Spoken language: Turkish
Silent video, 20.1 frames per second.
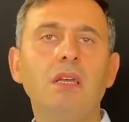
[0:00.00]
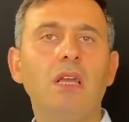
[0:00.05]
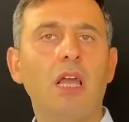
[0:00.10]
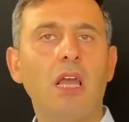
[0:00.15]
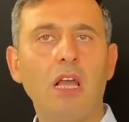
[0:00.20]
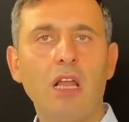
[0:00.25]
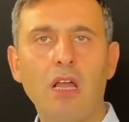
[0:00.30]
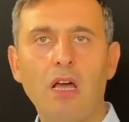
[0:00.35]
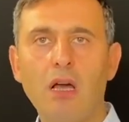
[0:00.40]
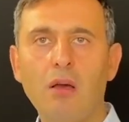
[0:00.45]

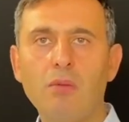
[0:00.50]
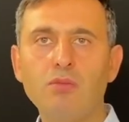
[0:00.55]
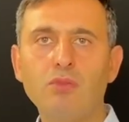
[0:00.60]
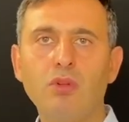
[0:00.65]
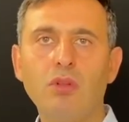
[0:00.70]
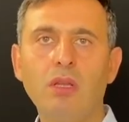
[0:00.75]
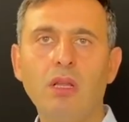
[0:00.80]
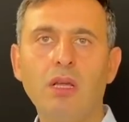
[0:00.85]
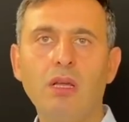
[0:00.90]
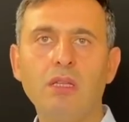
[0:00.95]

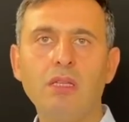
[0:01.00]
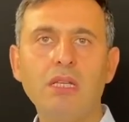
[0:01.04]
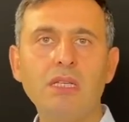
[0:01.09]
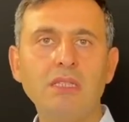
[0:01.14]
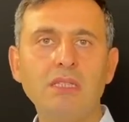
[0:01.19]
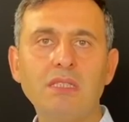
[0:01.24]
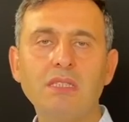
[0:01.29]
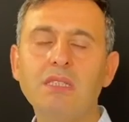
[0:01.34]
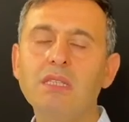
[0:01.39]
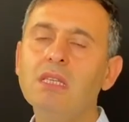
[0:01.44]
Elhamdülillah.
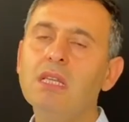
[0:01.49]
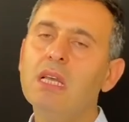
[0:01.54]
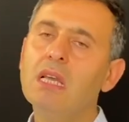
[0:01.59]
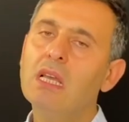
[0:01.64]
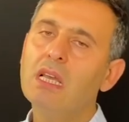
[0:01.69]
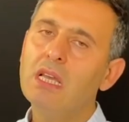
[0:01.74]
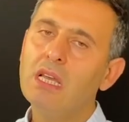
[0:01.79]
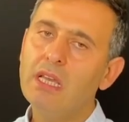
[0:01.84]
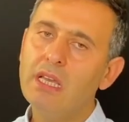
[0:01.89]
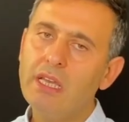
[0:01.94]
Nasılsın?
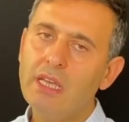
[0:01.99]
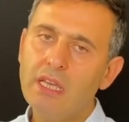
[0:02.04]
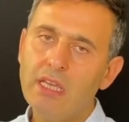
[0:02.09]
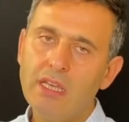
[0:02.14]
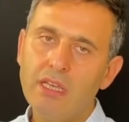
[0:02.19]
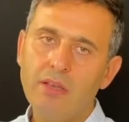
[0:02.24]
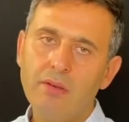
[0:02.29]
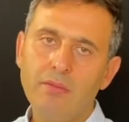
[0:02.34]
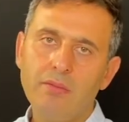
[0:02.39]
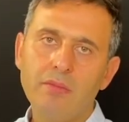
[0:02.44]

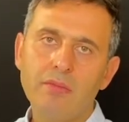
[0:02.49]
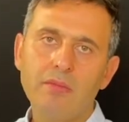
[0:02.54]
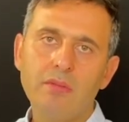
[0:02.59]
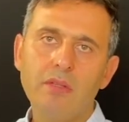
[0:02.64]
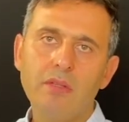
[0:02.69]
İyi.